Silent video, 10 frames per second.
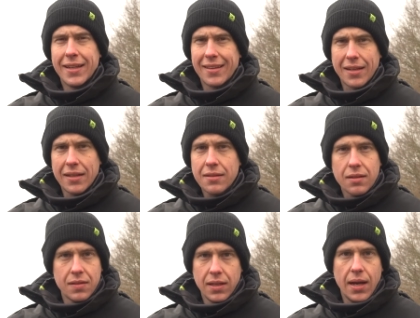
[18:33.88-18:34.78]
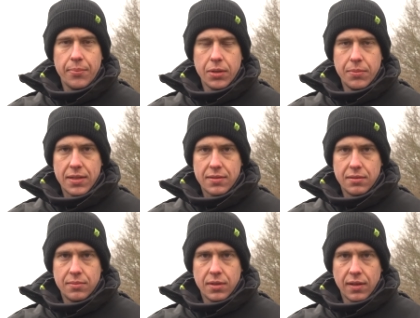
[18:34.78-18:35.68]
Das Ganze ist nicht
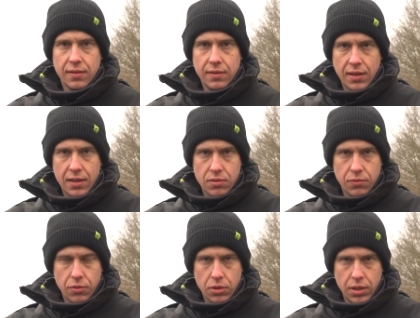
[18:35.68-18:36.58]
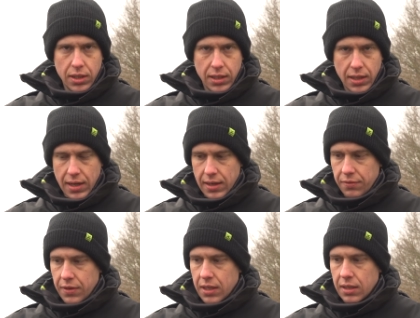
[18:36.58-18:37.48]
abgemessen. Das ist also wirklich
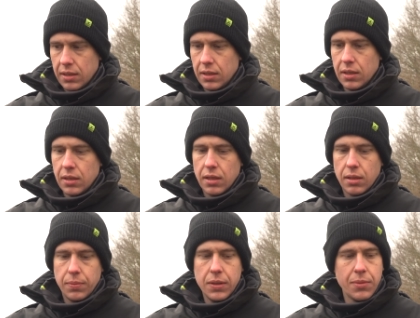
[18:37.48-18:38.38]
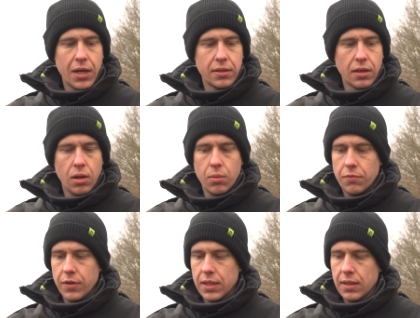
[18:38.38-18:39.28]
einfach äh, Pi mal
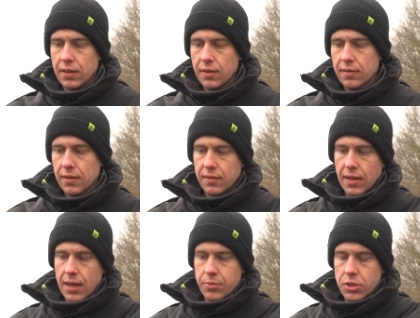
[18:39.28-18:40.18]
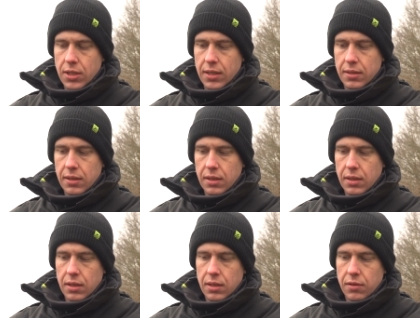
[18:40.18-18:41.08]
Daumen. Wichtig ist, dass der Abstand
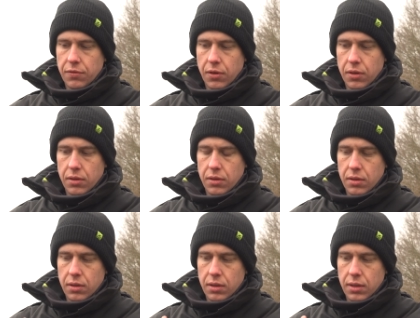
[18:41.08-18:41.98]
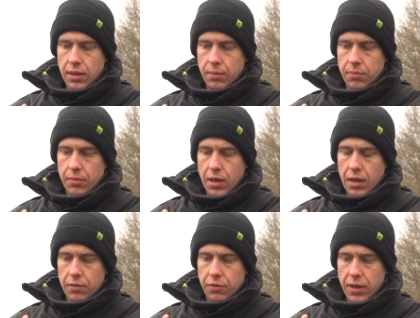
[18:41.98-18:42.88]
von, dem,
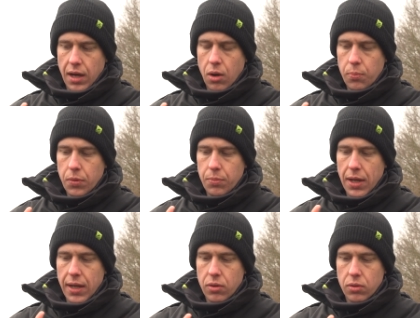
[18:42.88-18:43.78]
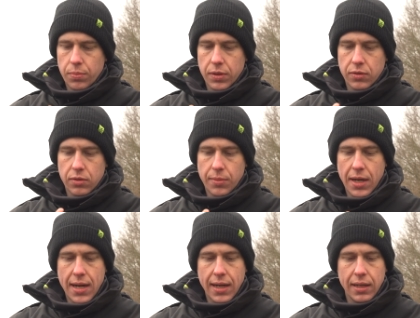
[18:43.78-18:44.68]
von der Hauptbebleihung bis zum
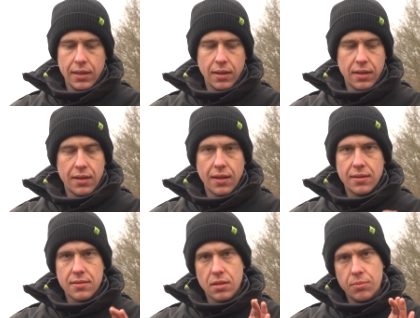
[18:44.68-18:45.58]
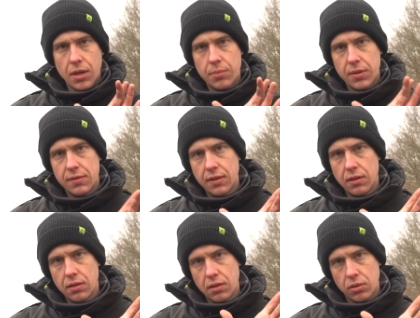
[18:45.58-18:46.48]
Haken in der Tendenz immer ein
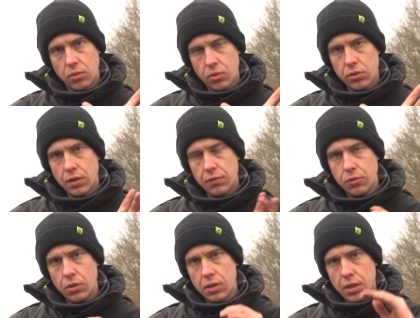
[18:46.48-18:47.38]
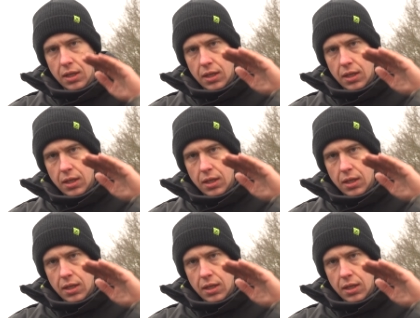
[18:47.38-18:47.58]
bisschen größer wird,